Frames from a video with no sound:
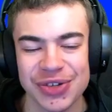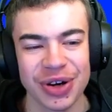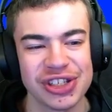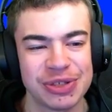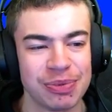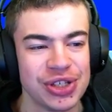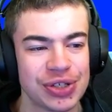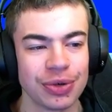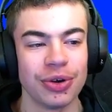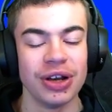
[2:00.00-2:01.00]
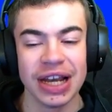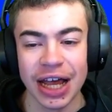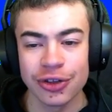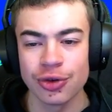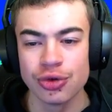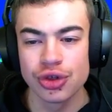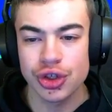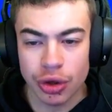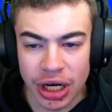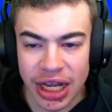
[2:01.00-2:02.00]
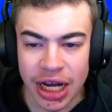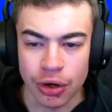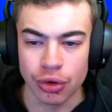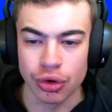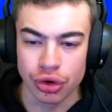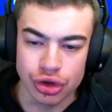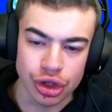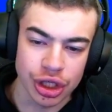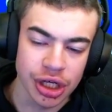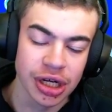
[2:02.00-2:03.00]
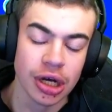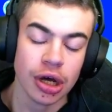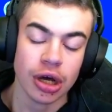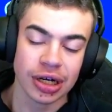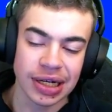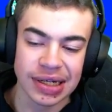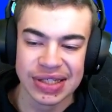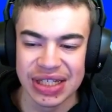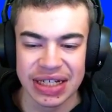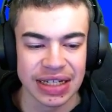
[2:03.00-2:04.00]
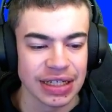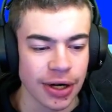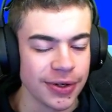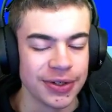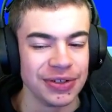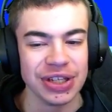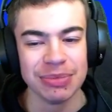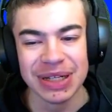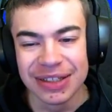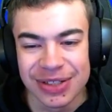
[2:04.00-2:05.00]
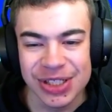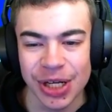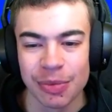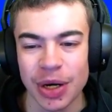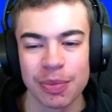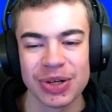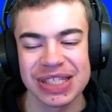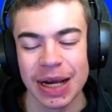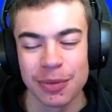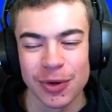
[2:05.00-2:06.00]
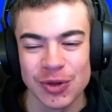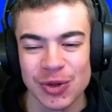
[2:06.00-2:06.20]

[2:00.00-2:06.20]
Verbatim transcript: on a du coup à disposition la tenue solaire. Ok. Classique les gars, on connaît 1200 bucks pour se la